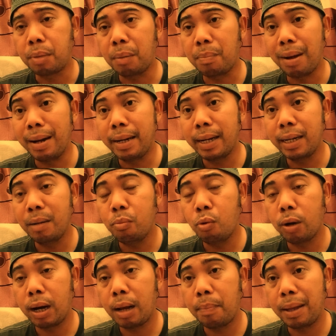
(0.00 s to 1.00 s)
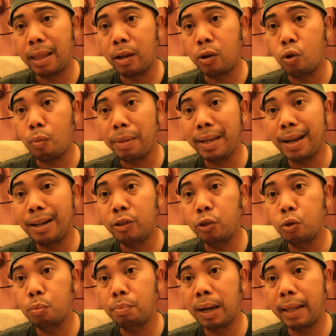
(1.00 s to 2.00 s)
Perbandingannya bukanlah pada nominal
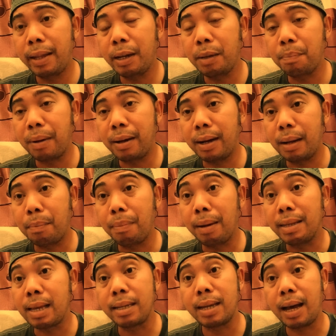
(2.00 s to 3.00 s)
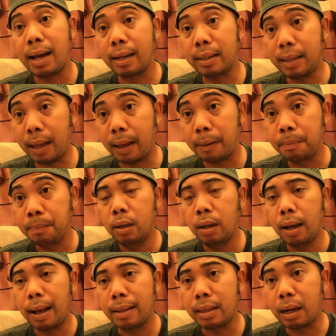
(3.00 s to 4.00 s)
jumlah daripada banyaknya harta
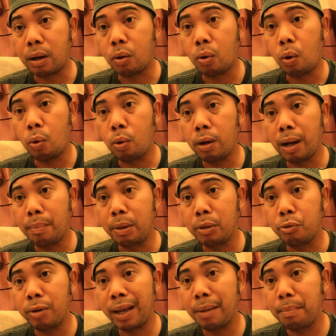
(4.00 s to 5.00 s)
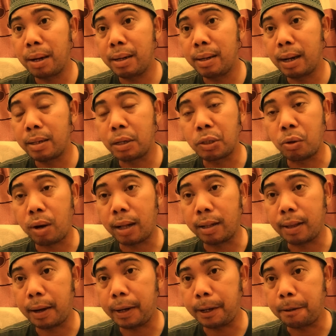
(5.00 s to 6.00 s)
antara Korun, Nabi Sulaiman, dan
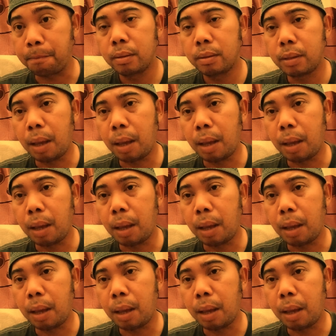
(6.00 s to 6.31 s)
seseorang tadi.